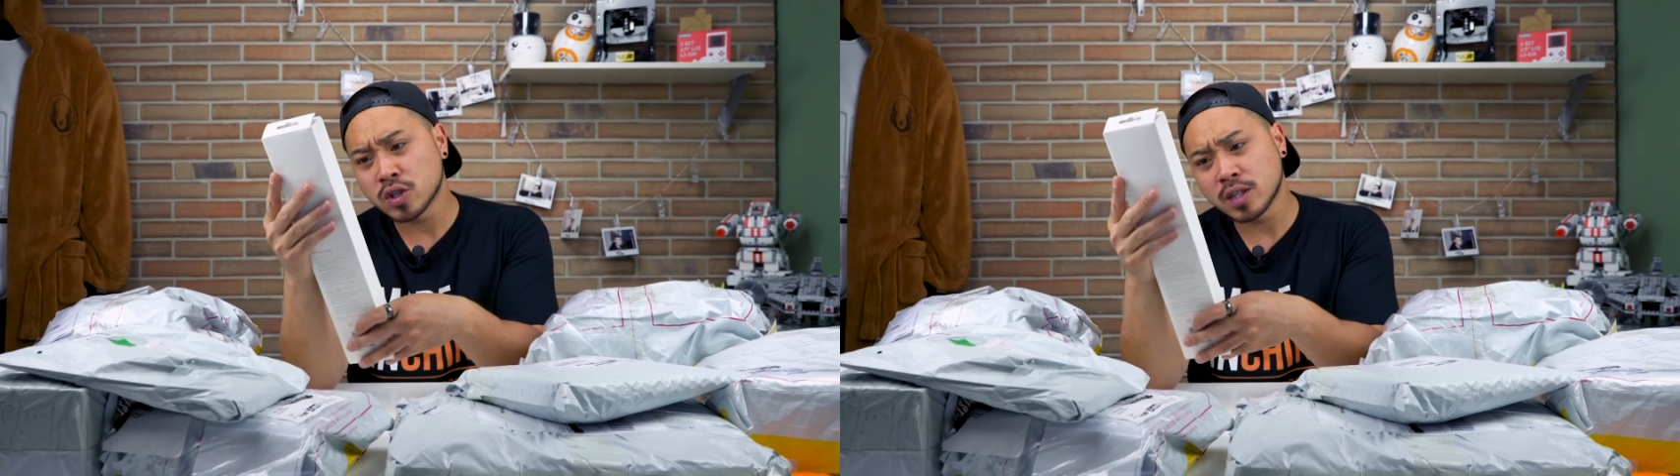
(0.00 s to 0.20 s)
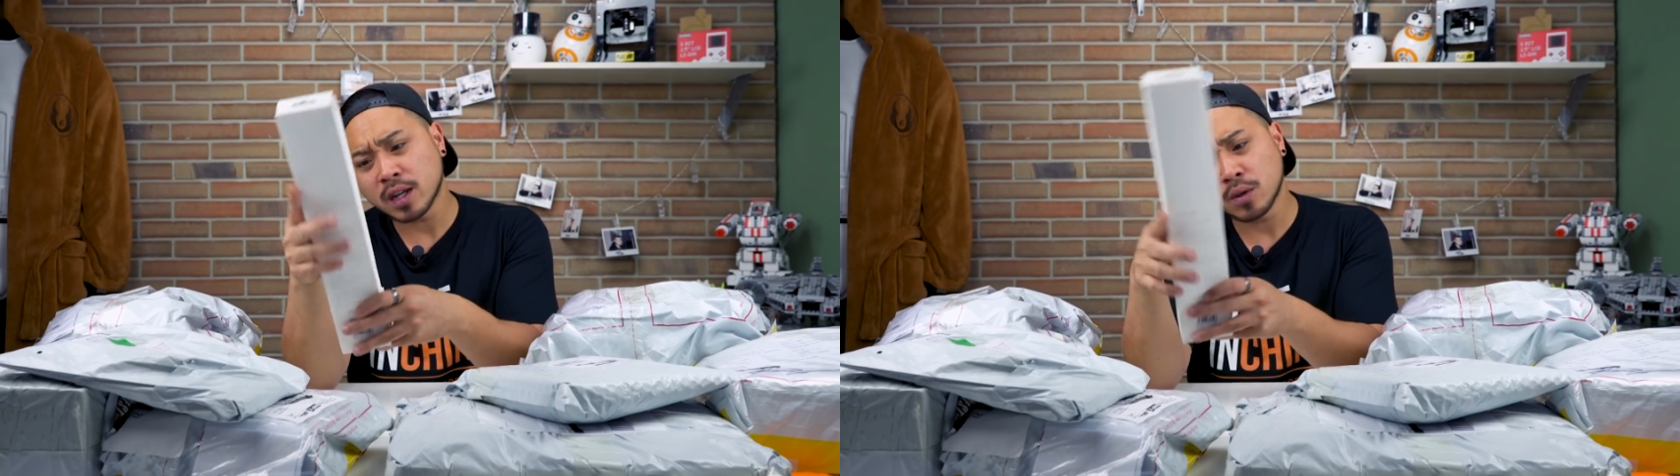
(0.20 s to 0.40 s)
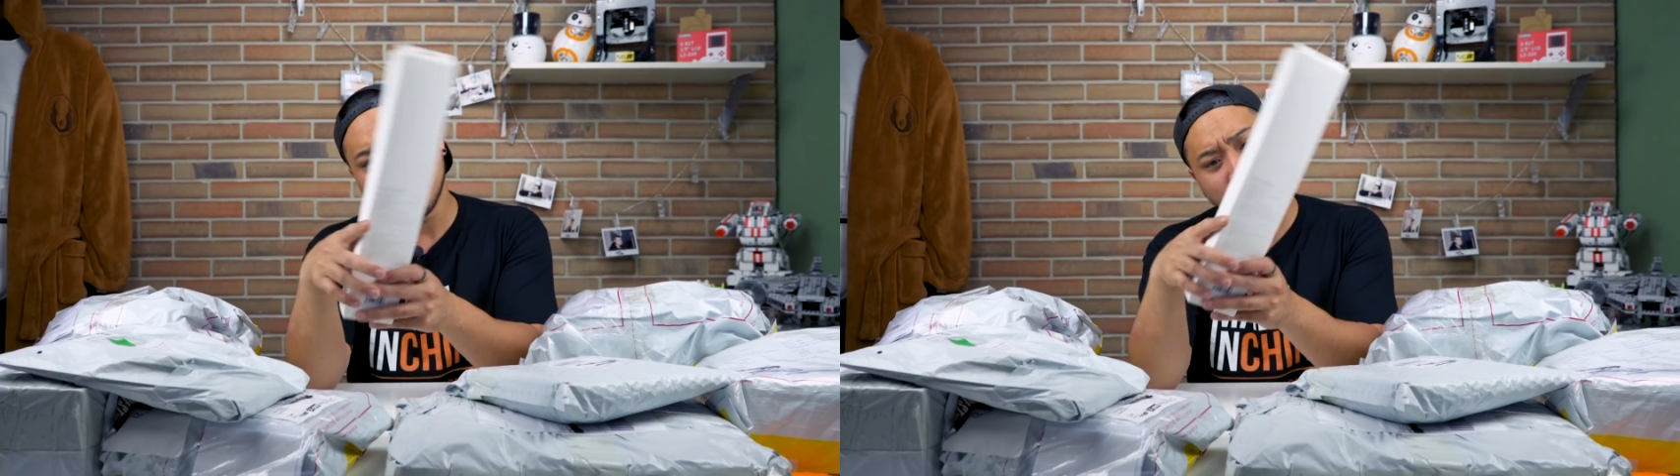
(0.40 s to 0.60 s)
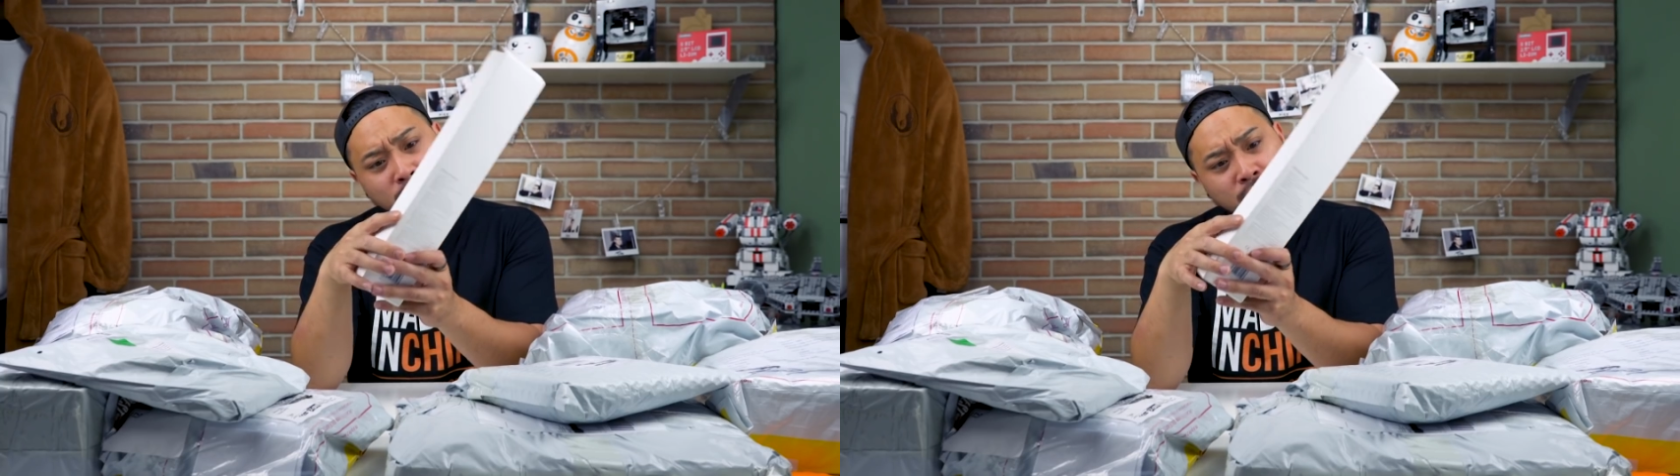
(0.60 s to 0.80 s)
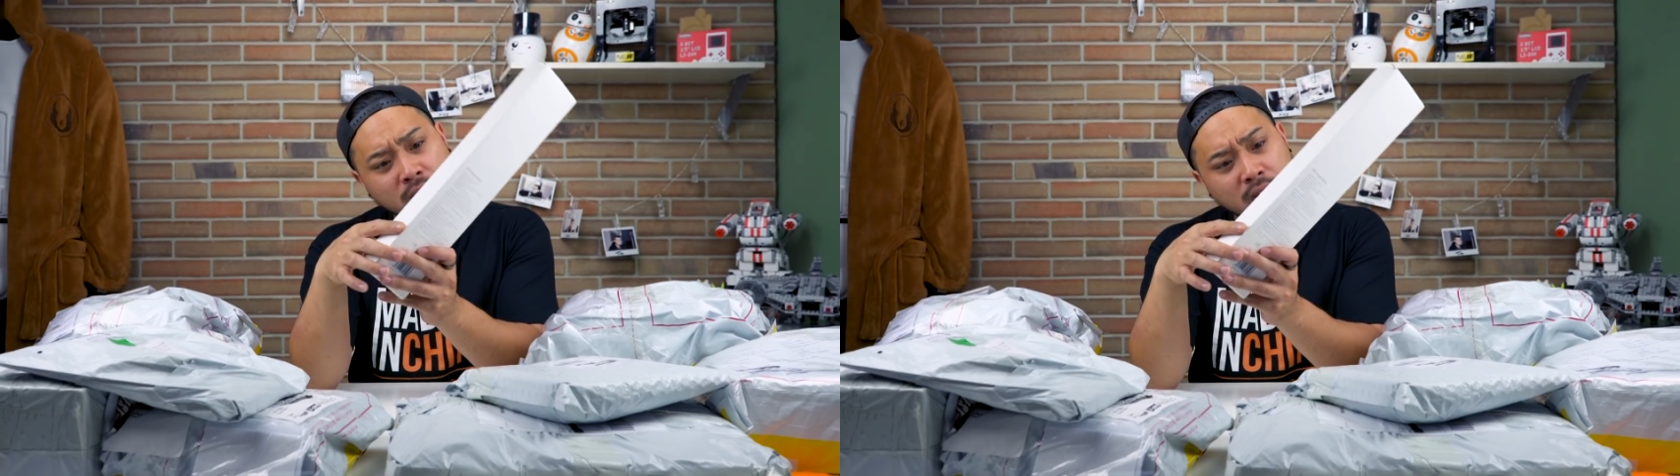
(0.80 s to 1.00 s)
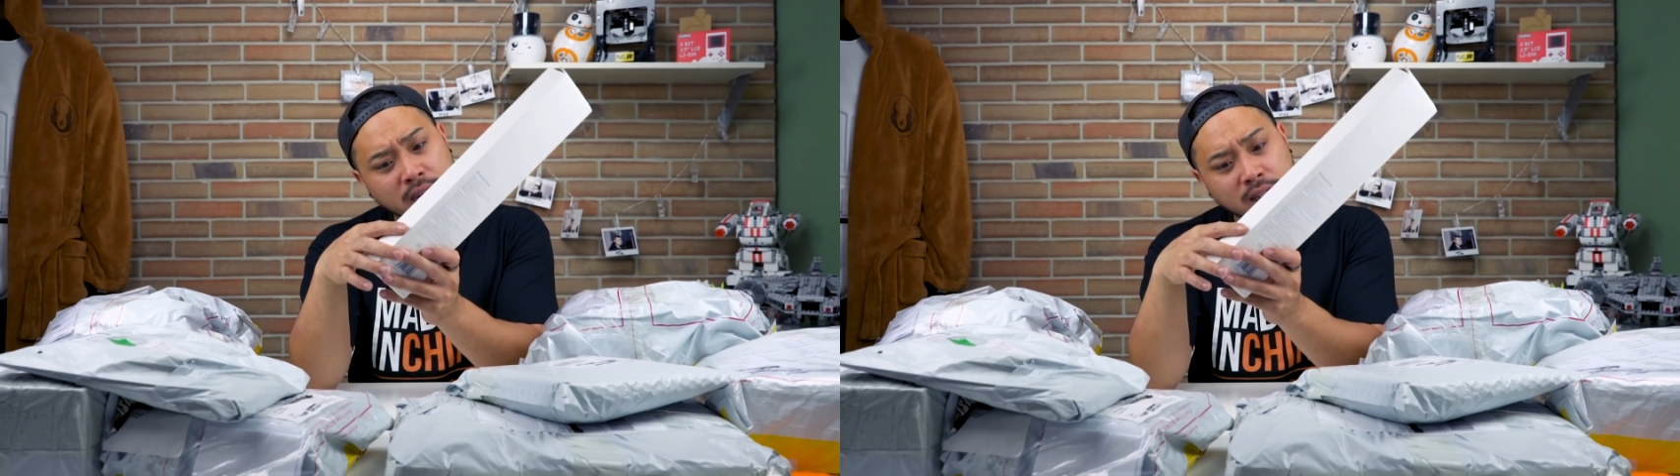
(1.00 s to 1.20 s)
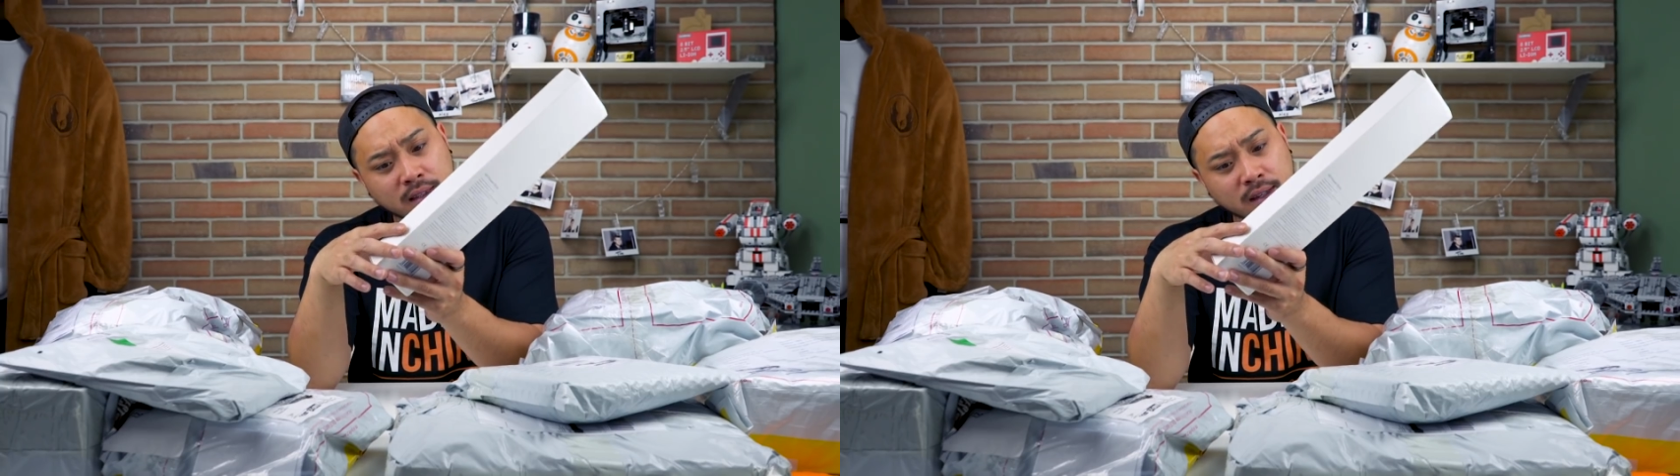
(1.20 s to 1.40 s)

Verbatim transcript: Steckdose vielleicht,